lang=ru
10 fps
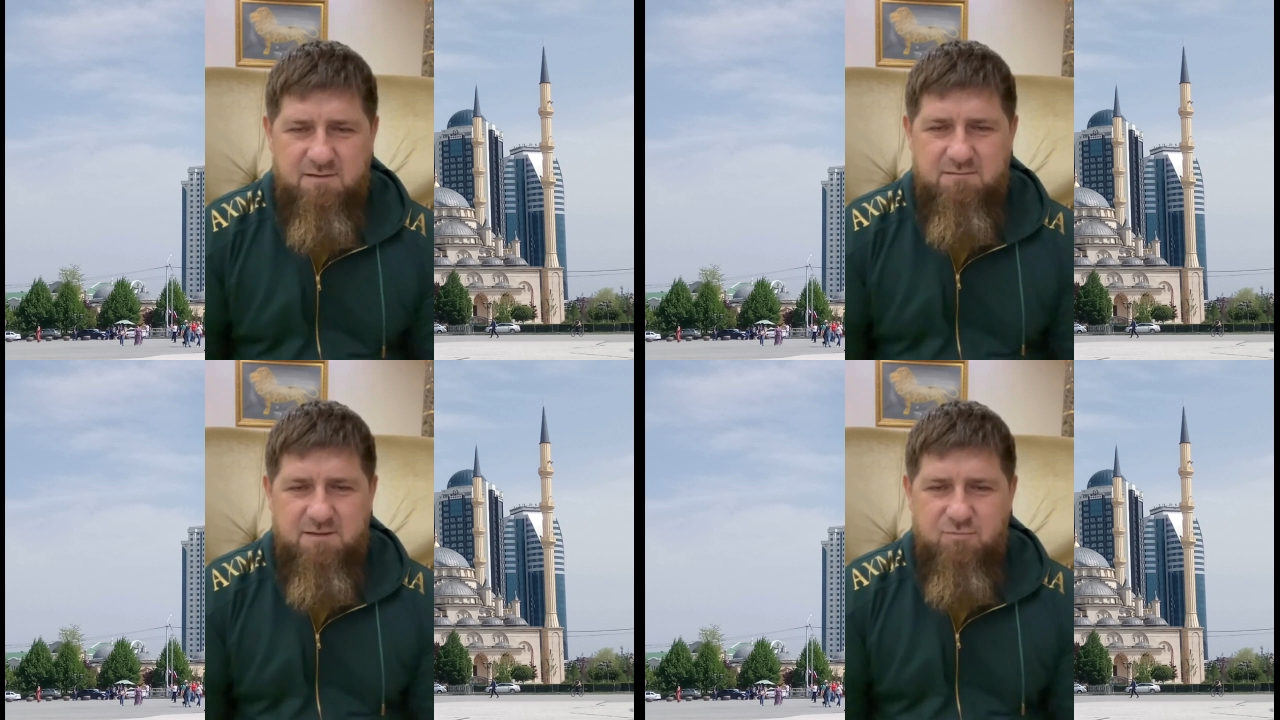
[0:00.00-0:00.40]

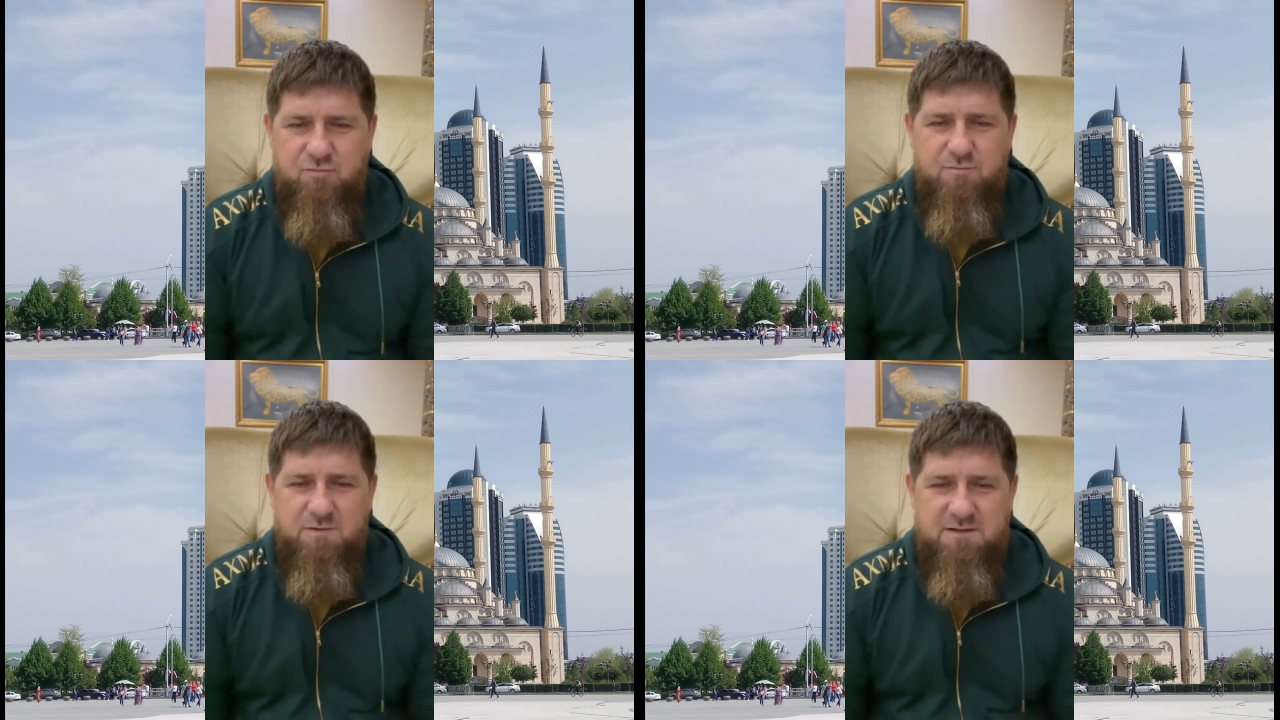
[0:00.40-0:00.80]

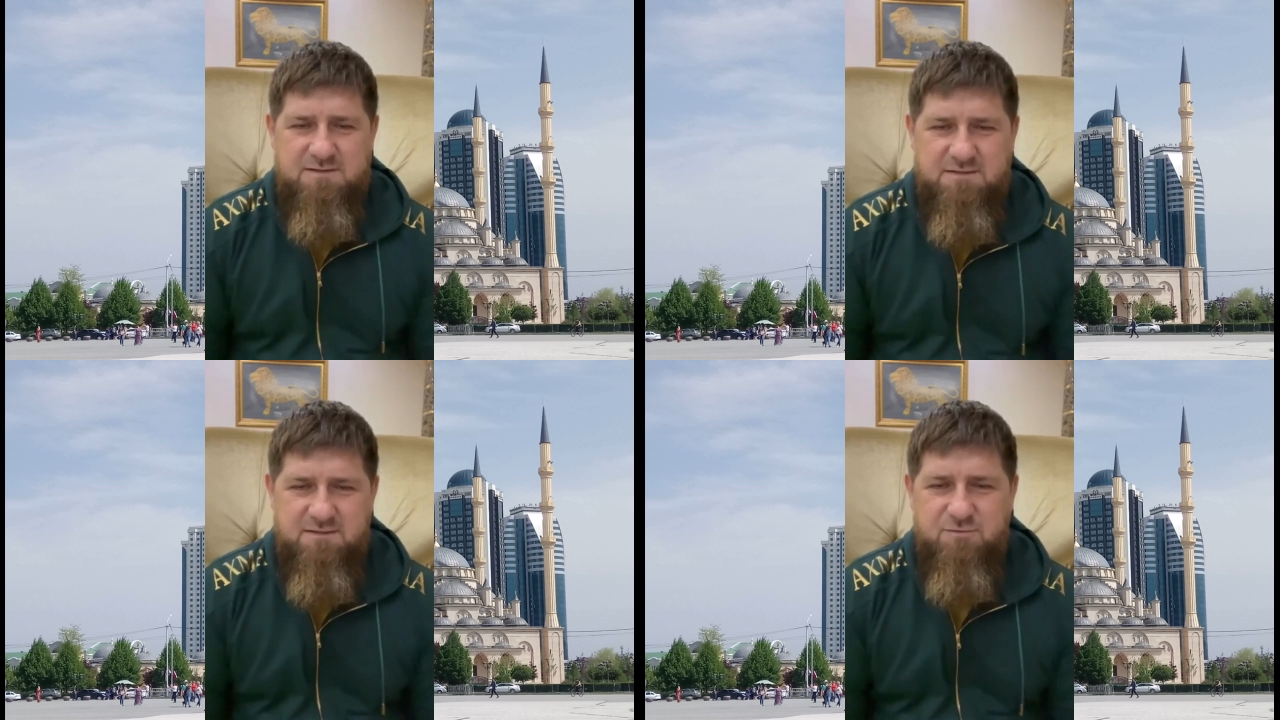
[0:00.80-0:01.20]

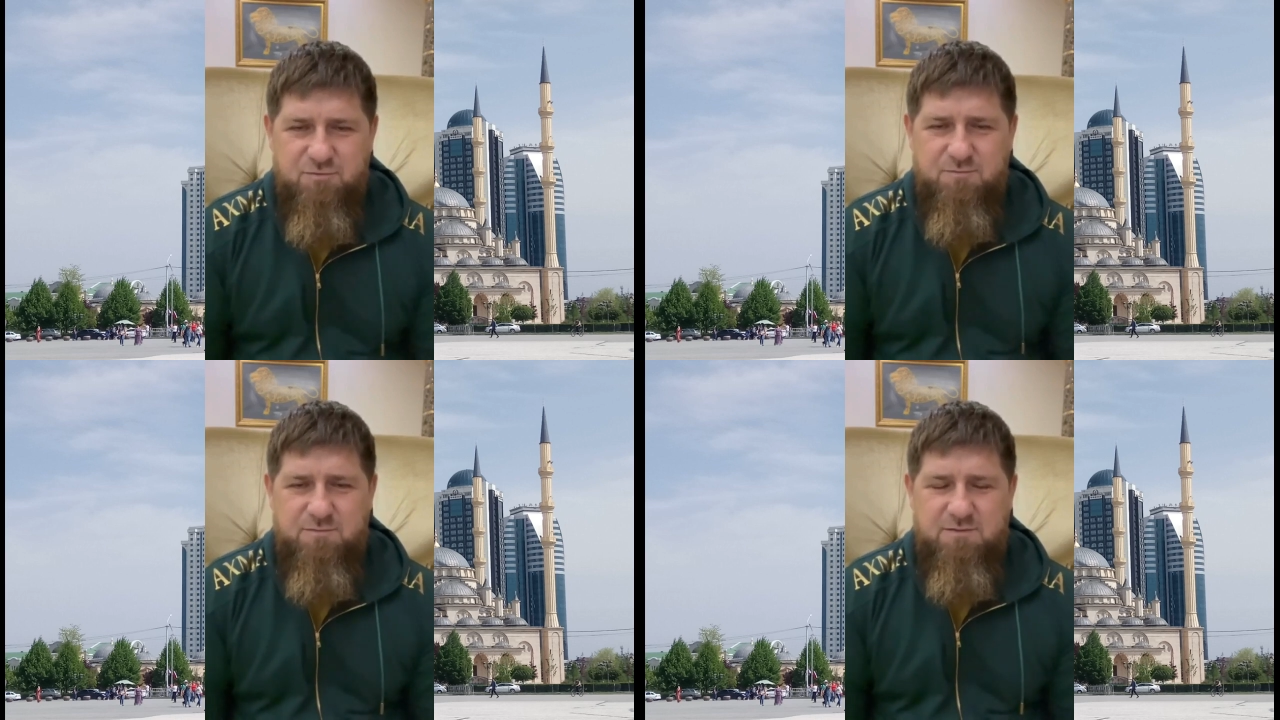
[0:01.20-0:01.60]
додумались,
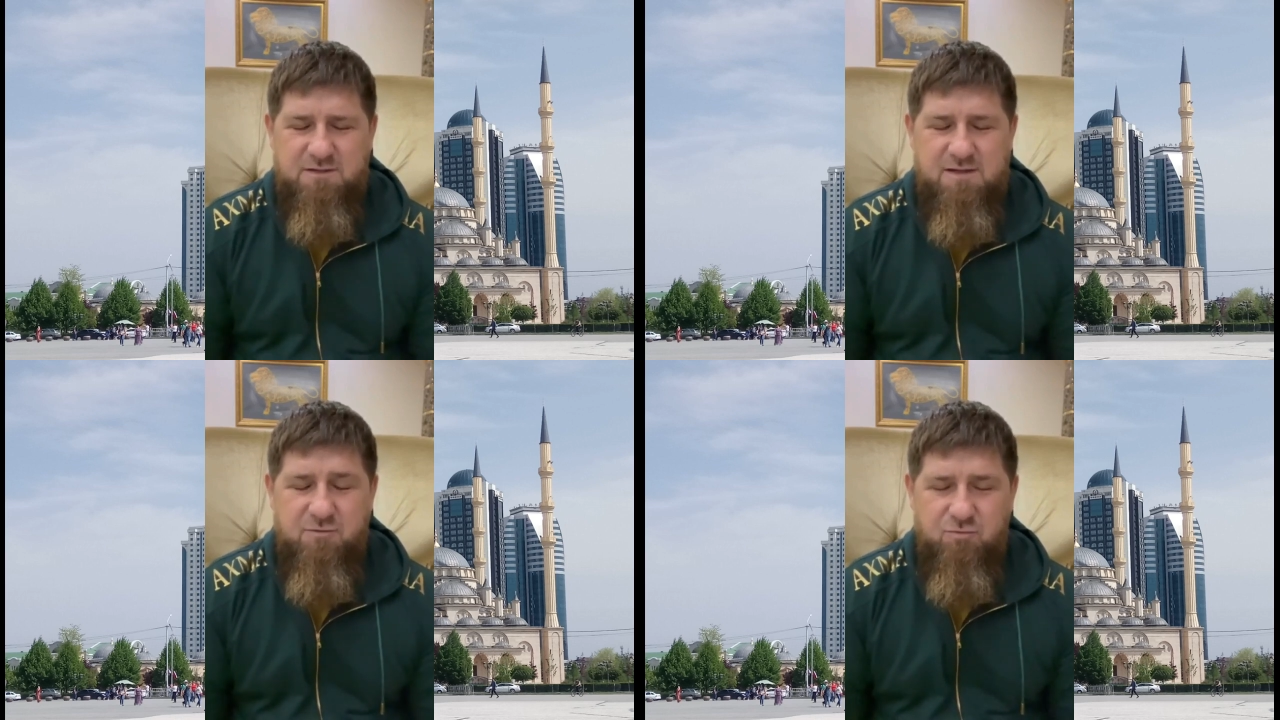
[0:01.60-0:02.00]

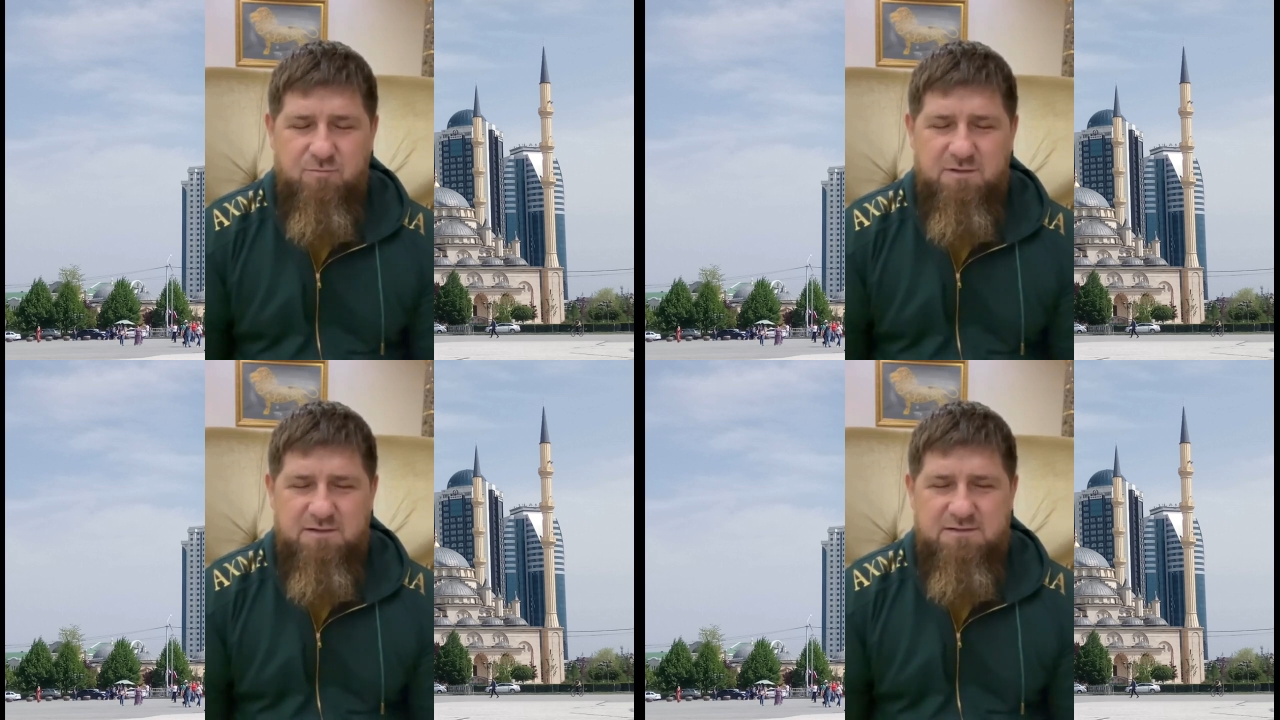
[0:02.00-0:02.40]

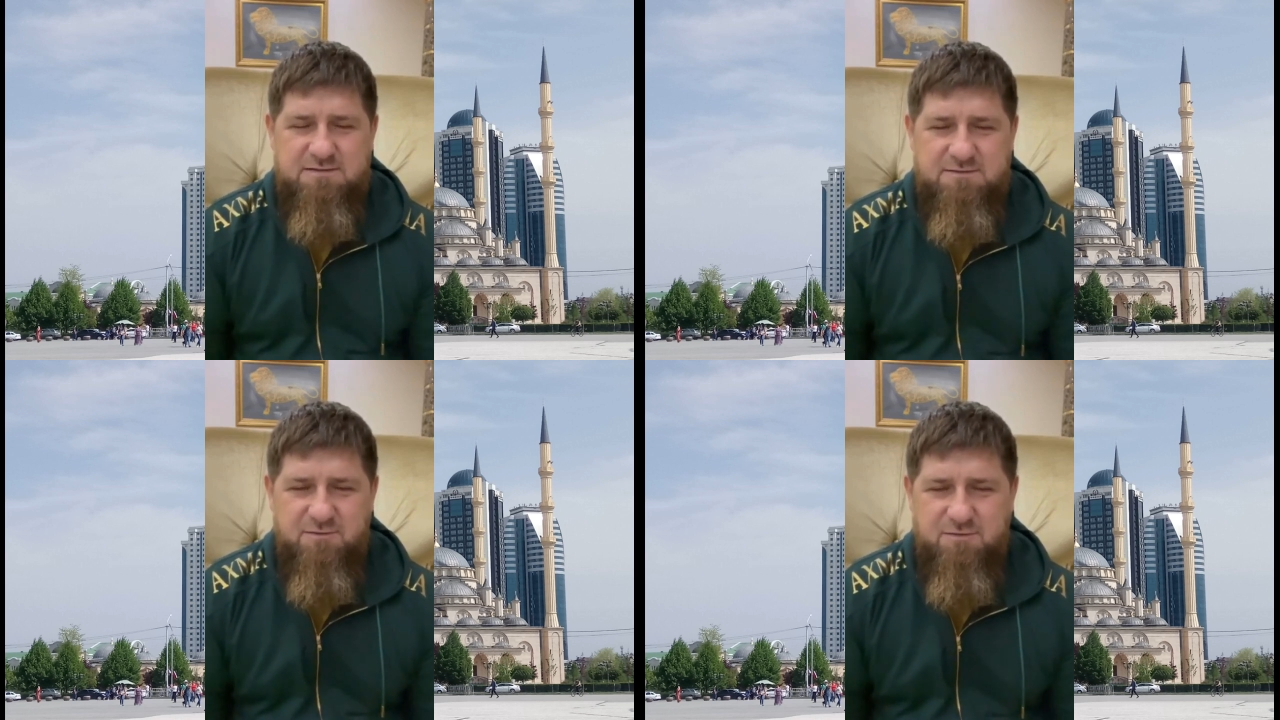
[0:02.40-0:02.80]

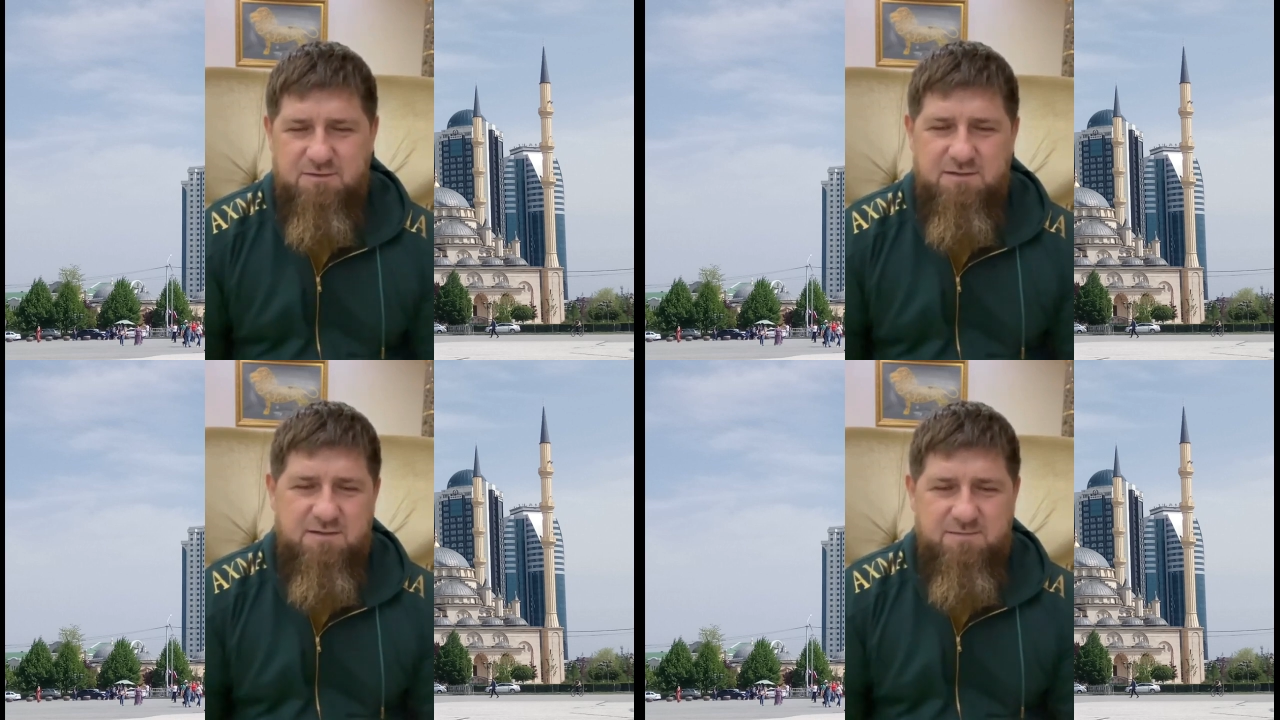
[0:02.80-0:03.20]
додумались, что
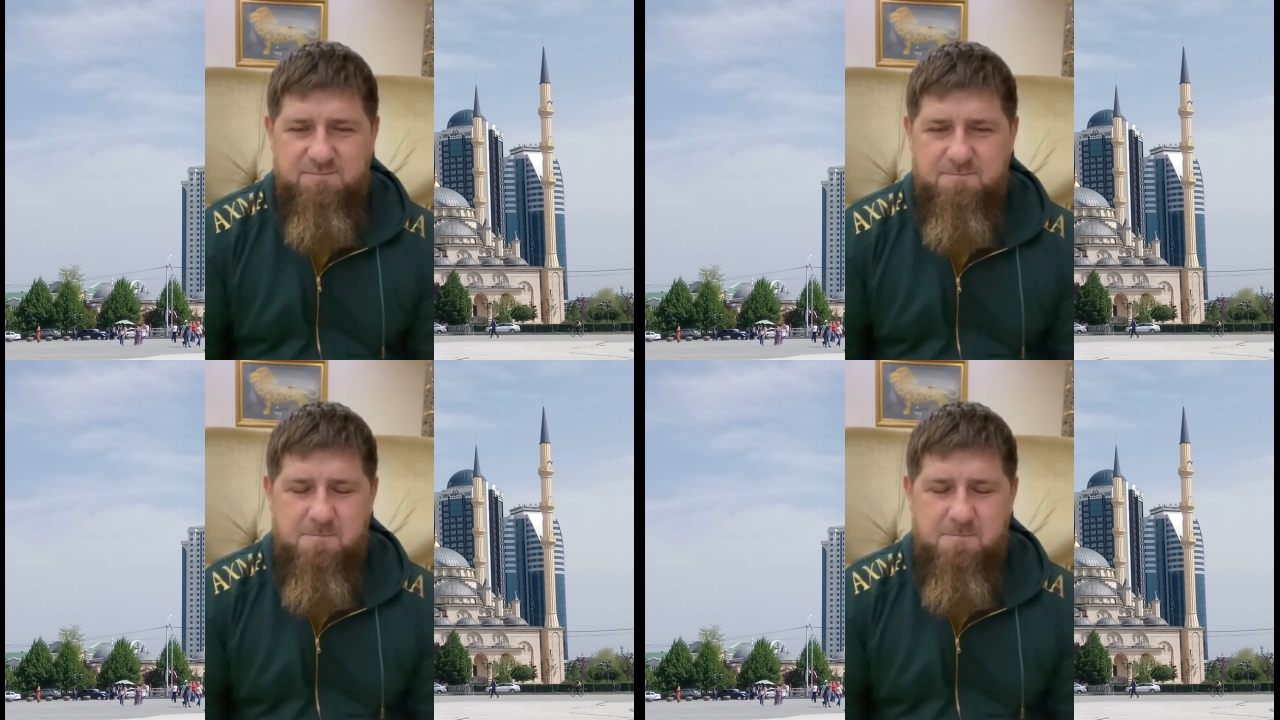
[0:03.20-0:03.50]
он и